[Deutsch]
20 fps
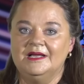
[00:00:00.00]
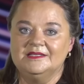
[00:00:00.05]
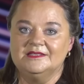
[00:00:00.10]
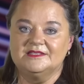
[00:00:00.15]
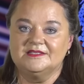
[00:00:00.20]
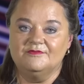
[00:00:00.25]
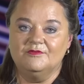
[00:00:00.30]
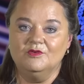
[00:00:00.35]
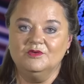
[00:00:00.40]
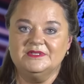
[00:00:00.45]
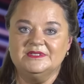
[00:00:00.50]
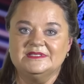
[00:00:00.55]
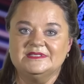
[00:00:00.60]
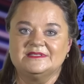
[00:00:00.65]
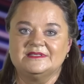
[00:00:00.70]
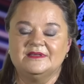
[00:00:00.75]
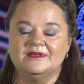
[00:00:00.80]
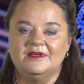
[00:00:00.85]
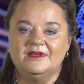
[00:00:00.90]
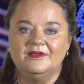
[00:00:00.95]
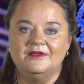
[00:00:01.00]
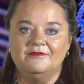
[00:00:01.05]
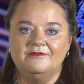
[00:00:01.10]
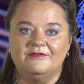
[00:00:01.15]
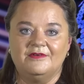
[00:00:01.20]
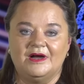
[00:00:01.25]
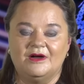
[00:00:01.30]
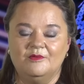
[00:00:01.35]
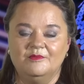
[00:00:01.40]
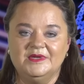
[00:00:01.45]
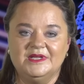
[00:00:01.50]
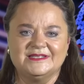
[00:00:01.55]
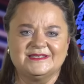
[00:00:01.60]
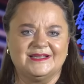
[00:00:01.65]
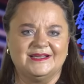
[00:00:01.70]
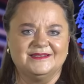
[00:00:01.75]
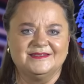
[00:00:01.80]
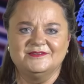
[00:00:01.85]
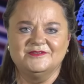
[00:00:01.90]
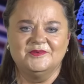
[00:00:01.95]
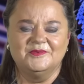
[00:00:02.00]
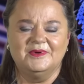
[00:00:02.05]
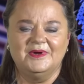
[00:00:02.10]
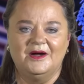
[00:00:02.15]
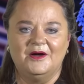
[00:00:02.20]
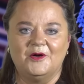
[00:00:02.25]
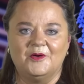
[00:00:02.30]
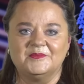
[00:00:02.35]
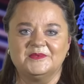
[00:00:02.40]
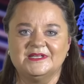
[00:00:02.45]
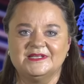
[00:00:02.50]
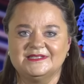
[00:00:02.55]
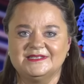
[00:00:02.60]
Zweitens, warum das Ganze überhaupt?